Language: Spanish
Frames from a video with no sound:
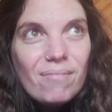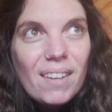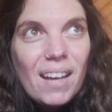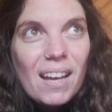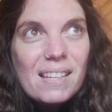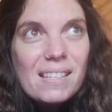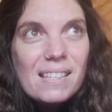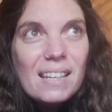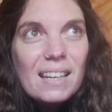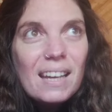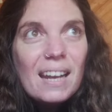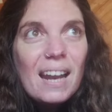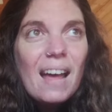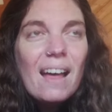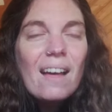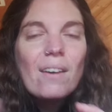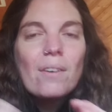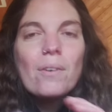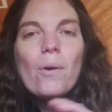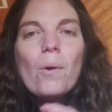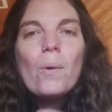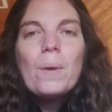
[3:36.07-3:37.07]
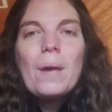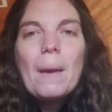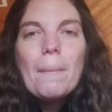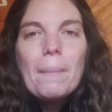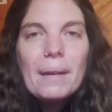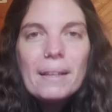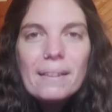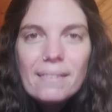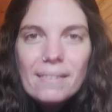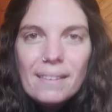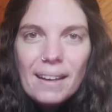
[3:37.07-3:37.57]
así que nada,
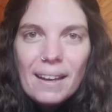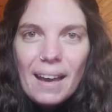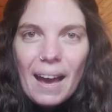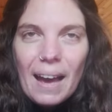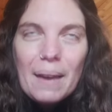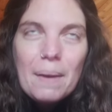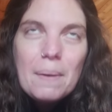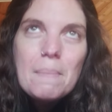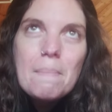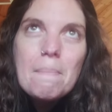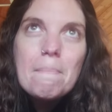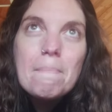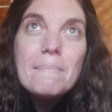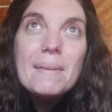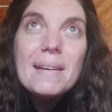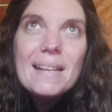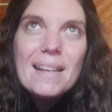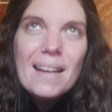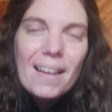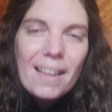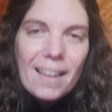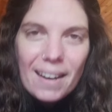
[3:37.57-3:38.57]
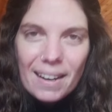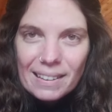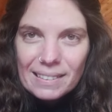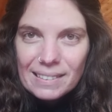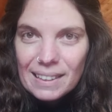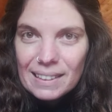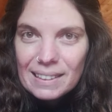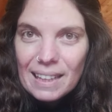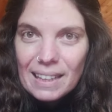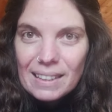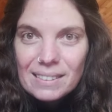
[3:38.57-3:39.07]
obviamente hay miles de
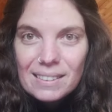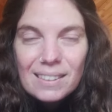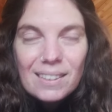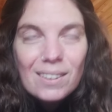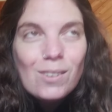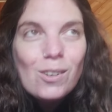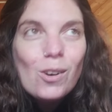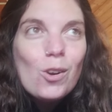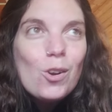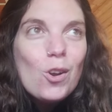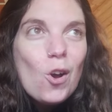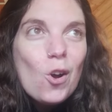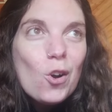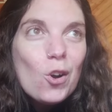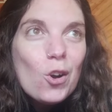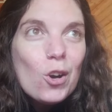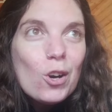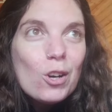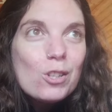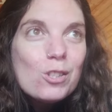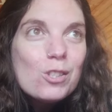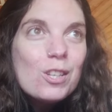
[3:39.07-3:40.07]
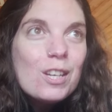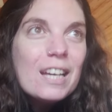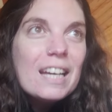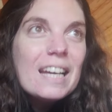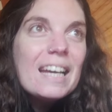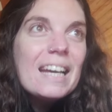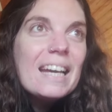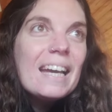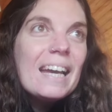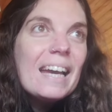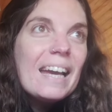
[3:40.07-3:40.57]
recetas con hongos.
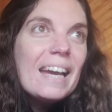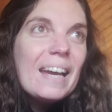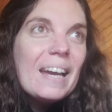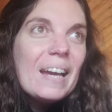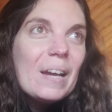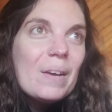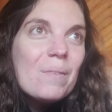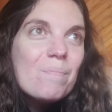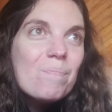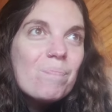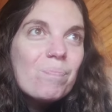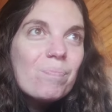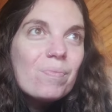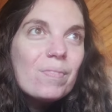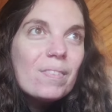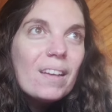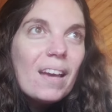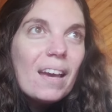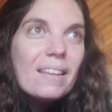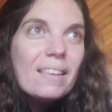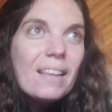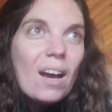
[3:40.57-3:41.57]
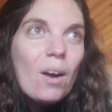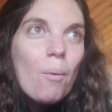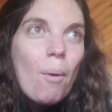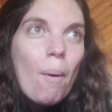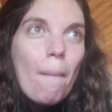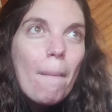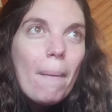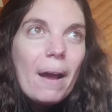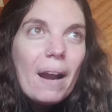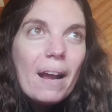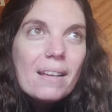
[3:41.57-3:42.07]
Em, está
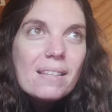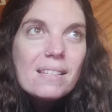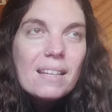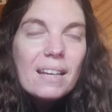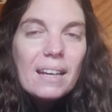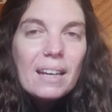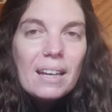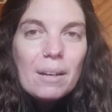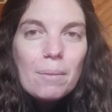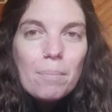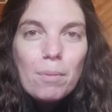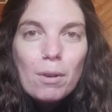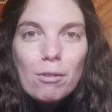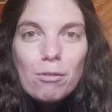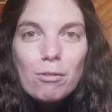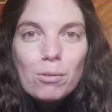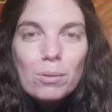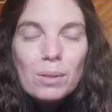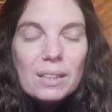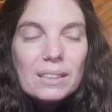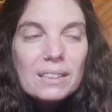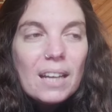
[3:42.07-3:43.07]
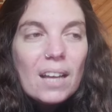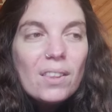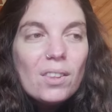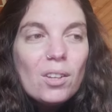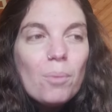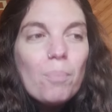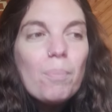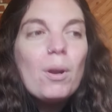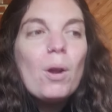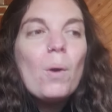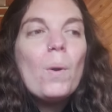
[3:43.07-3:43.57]
como para seguir
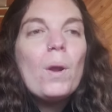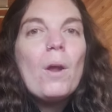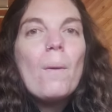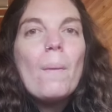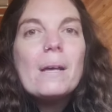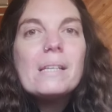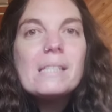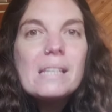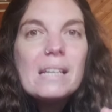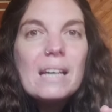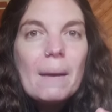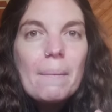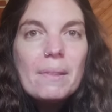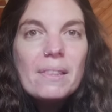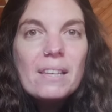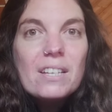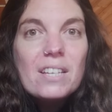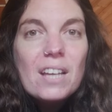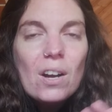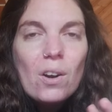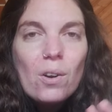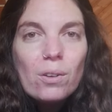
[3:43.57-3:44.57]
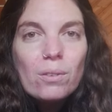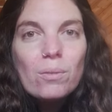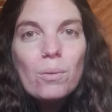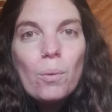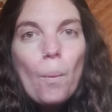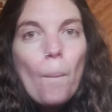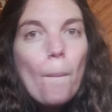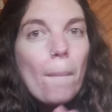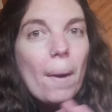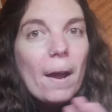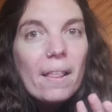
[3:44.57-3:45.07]
profundizando, pero bueno, básicamente ya con
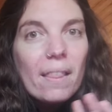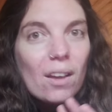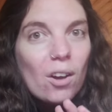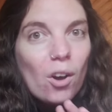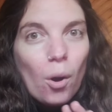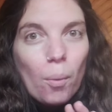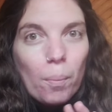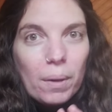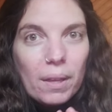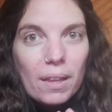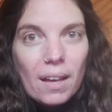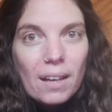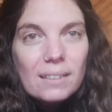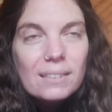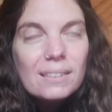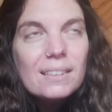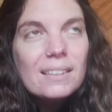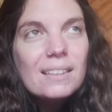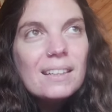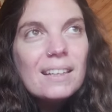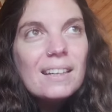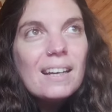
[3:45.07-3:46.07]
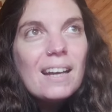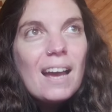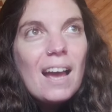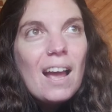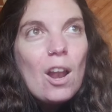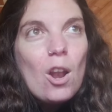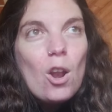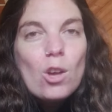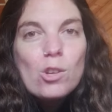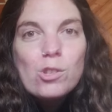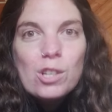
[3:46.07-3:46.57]
un par de comidas
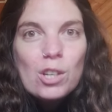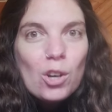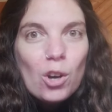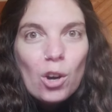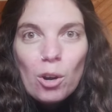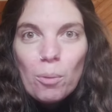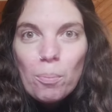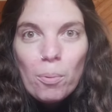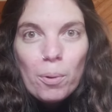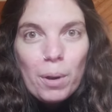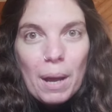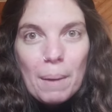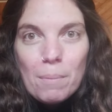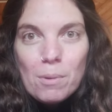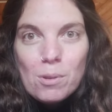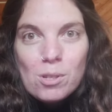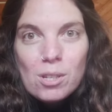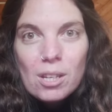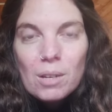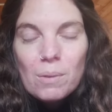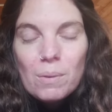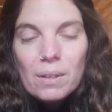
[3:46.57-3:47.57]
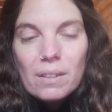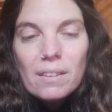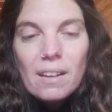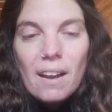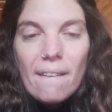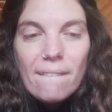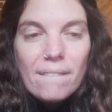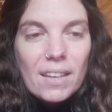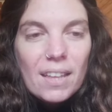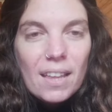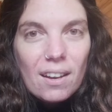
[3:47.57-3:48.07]
los incorporamos en
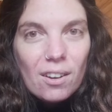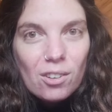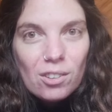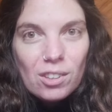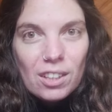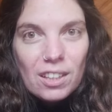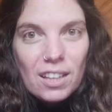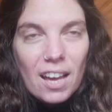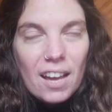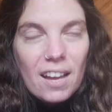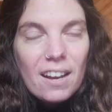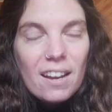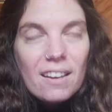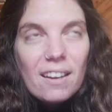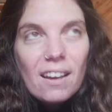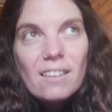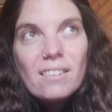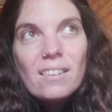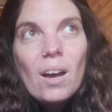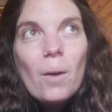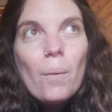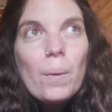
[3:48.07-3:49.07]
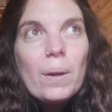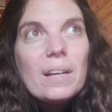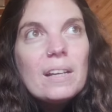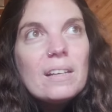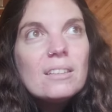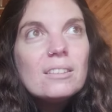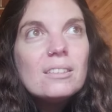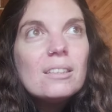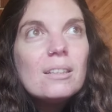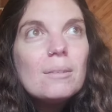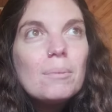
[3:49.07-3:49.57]
nuestra vida cotidiana y está
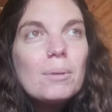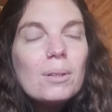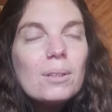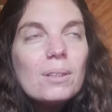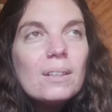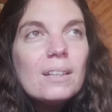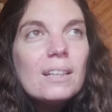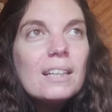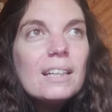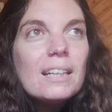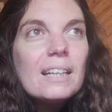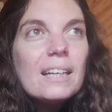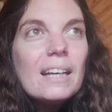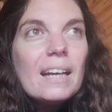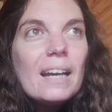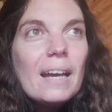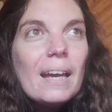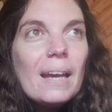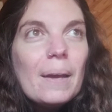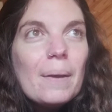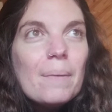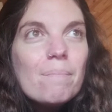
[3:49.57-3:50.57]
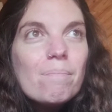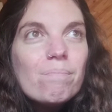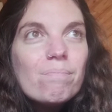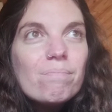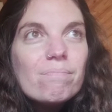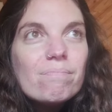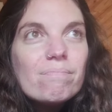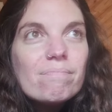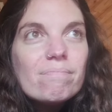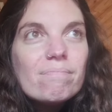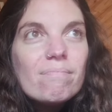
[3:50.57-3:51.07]
buenísimo.
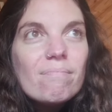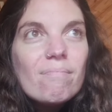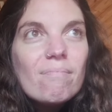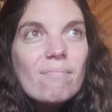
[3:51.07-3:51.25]
Em,